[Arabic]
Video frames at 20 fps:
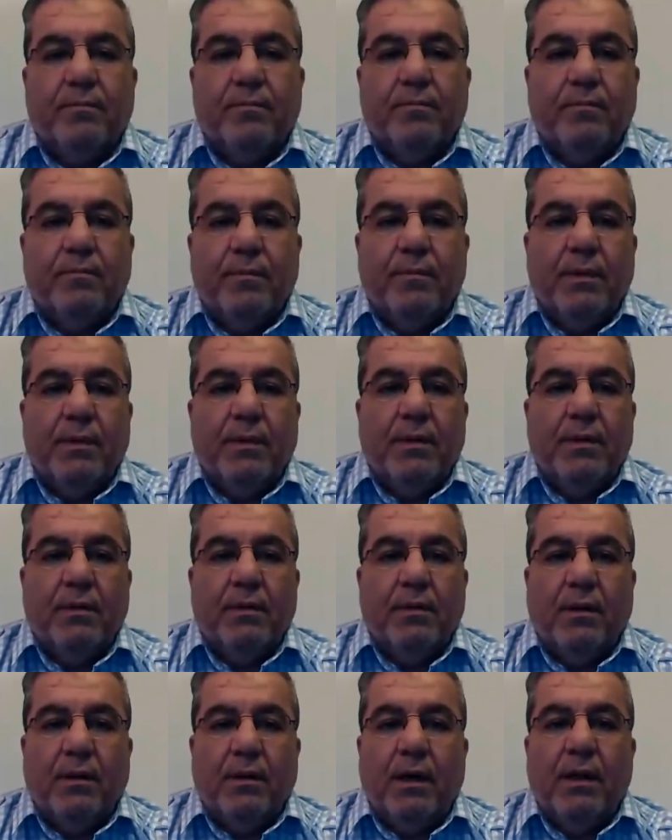
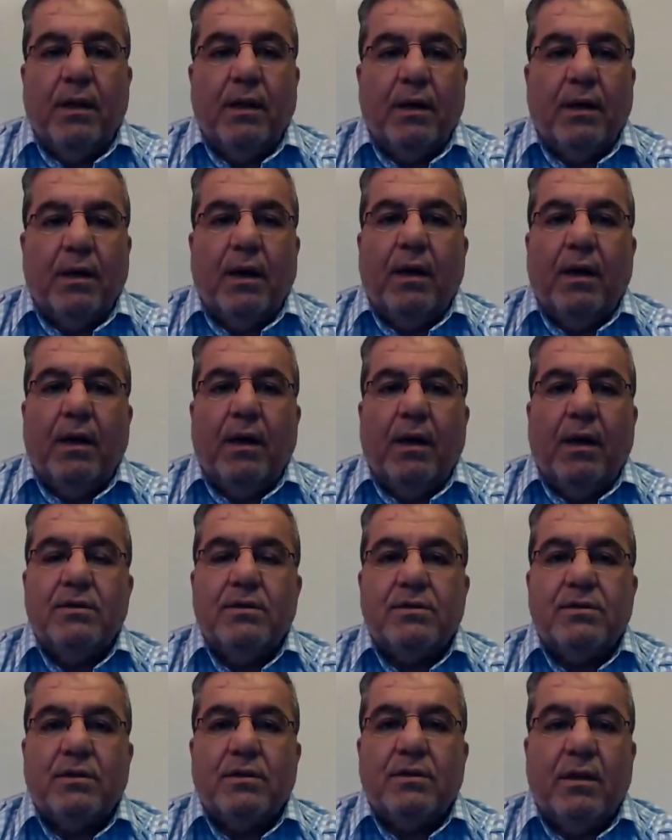الحلقه على
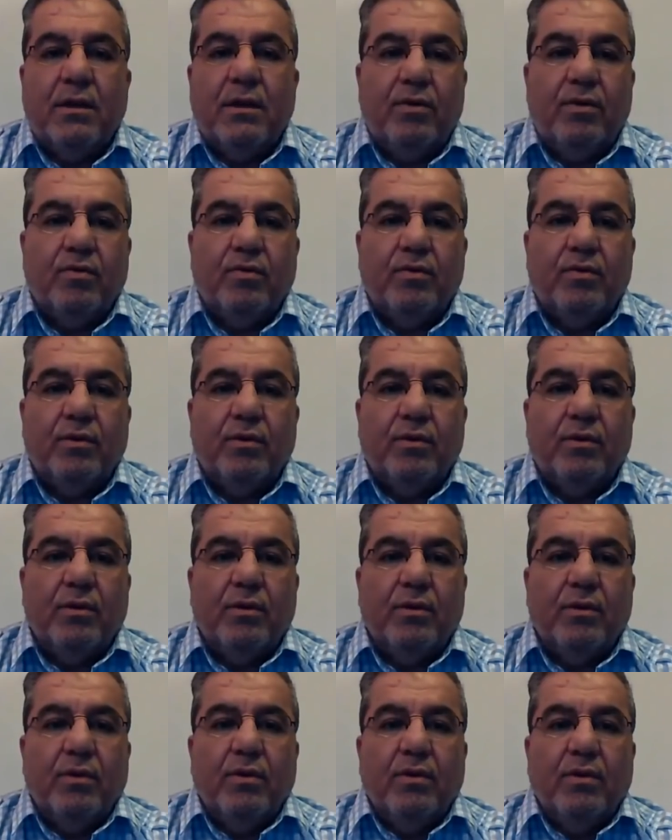انسانيون
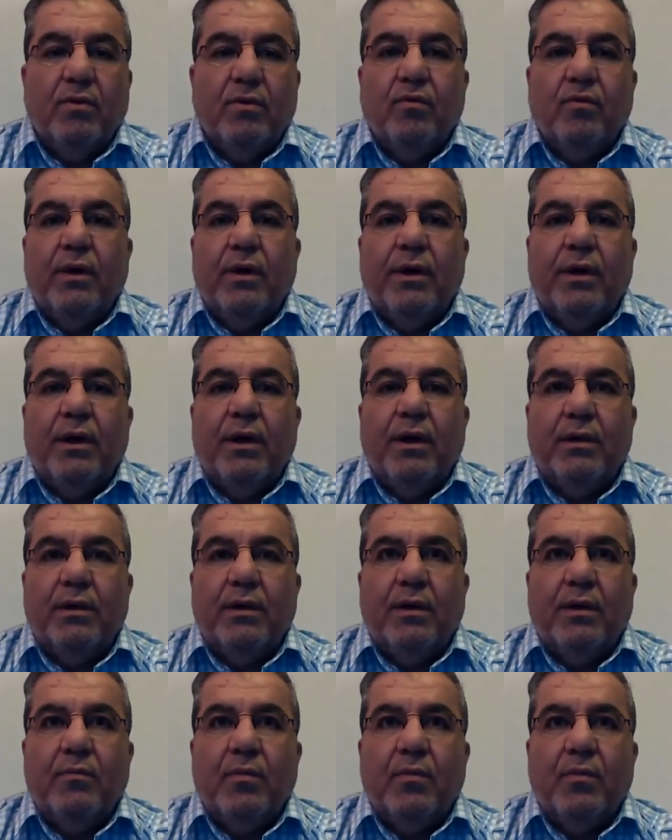وانا اذا
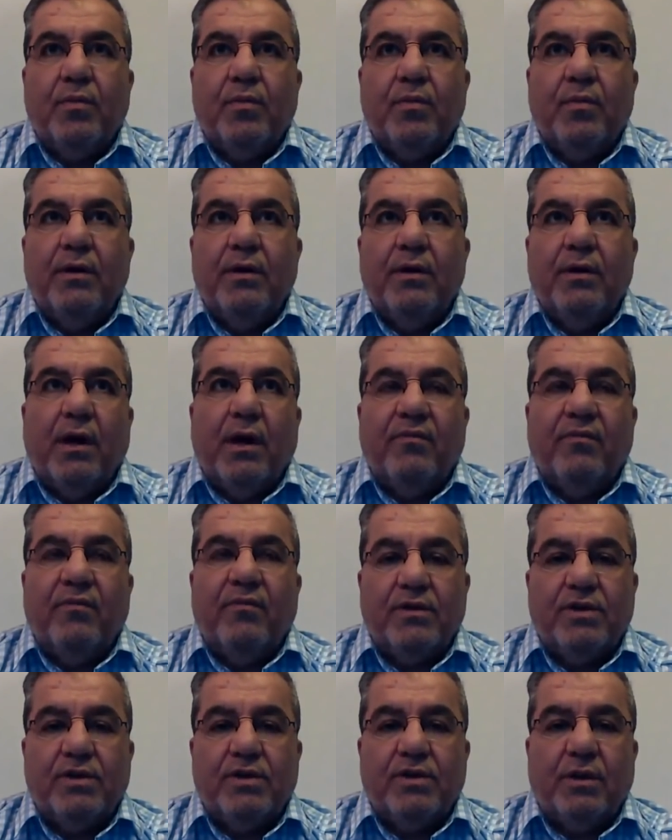ممكن ما اعرف شيء
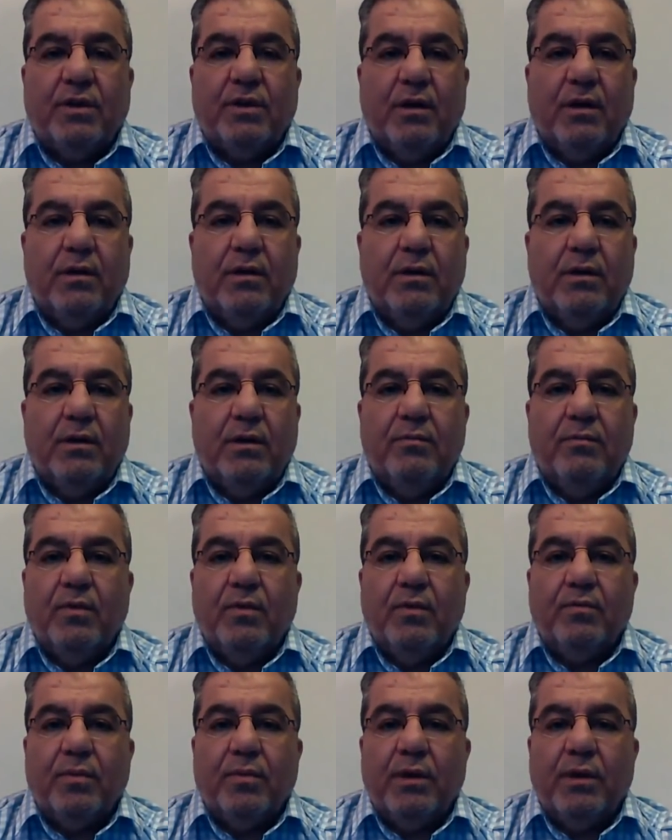تقنيا
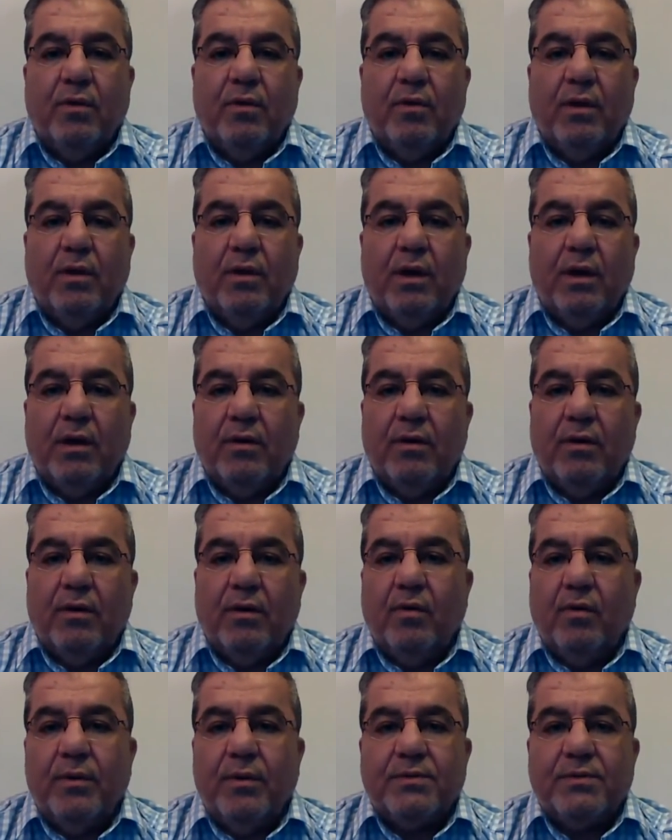ممكن لو لا لو
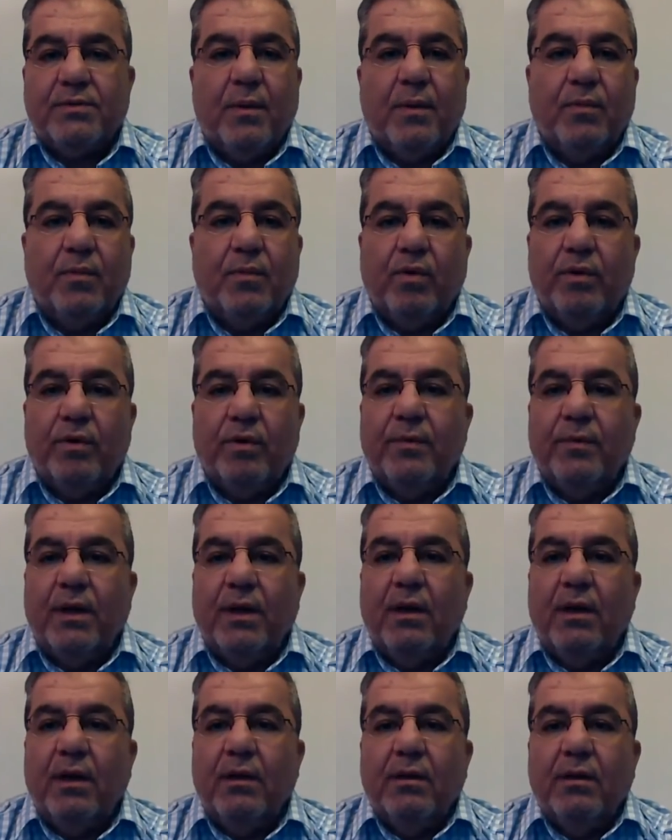بس ممنوعين من
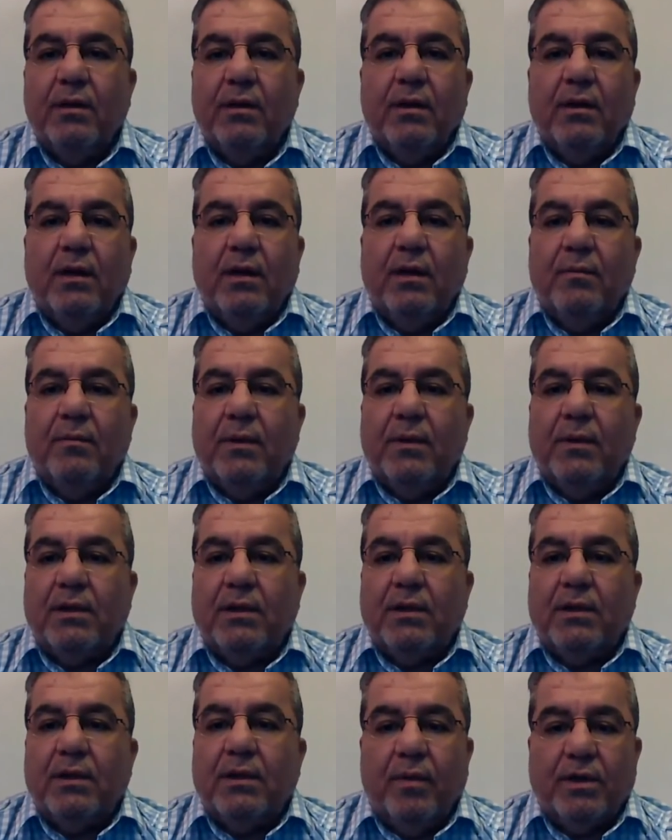البث
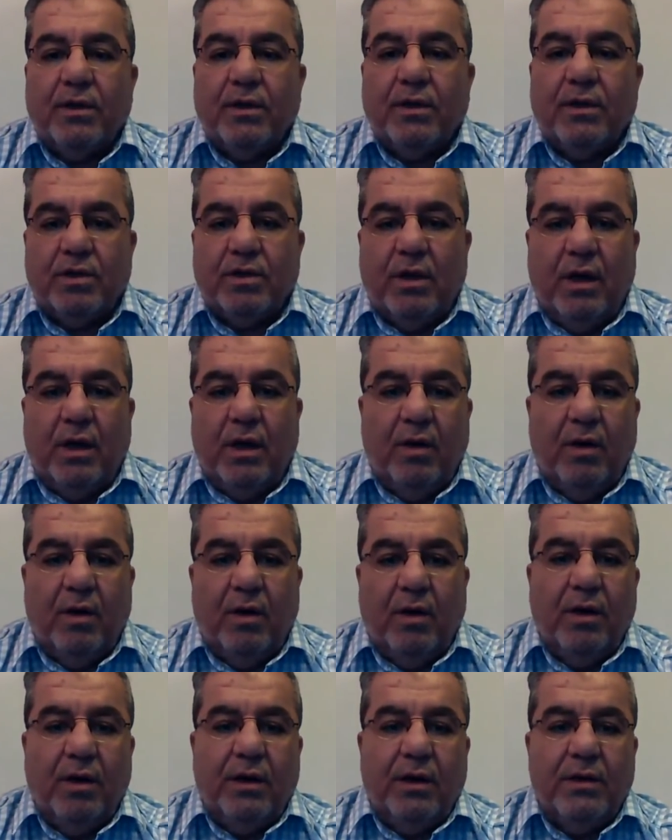المباشر احاول
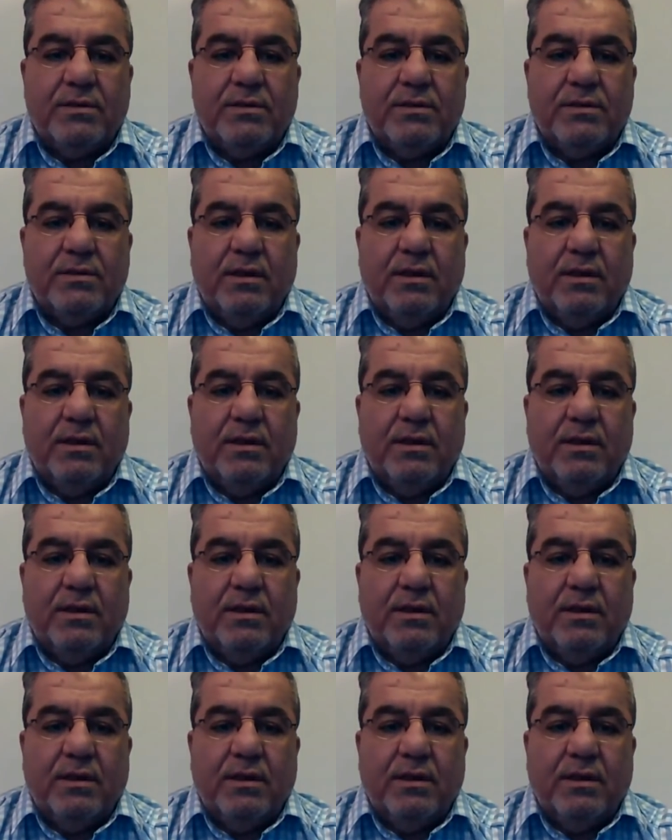انزل